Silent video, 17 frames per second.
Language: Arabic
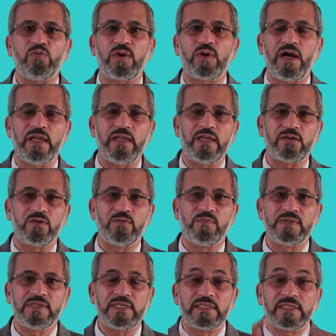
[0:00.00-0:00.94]
ترو كولر
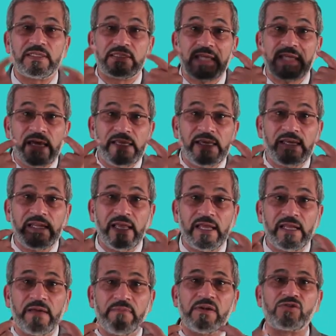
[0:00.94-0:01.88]
كومبوزيت زي
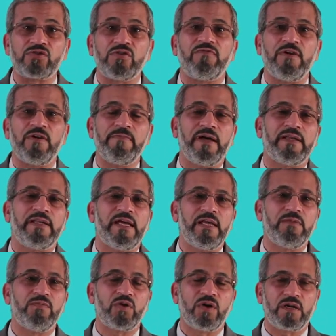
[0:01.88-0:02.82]
اللي انا بشوفها
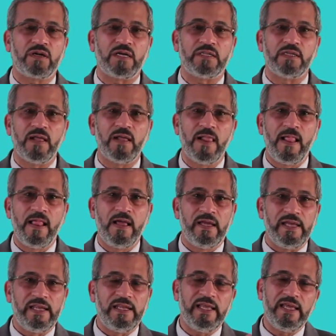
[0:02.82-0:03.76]
بعنايه المجرده
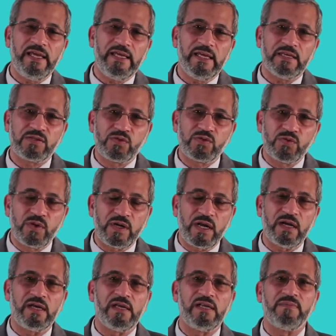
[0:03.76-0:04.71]
اللي هي
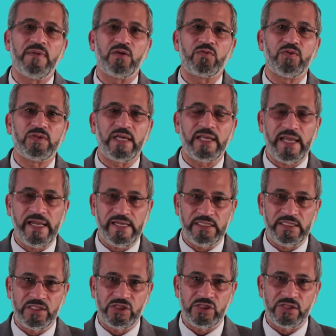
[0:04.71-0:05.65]
الصوره اللي موجوده
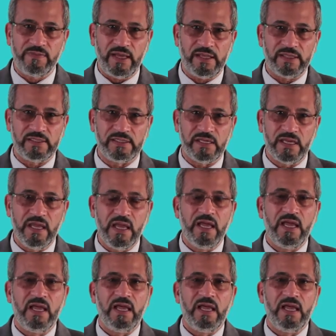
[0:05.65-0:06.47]
ناحيه الشمال دي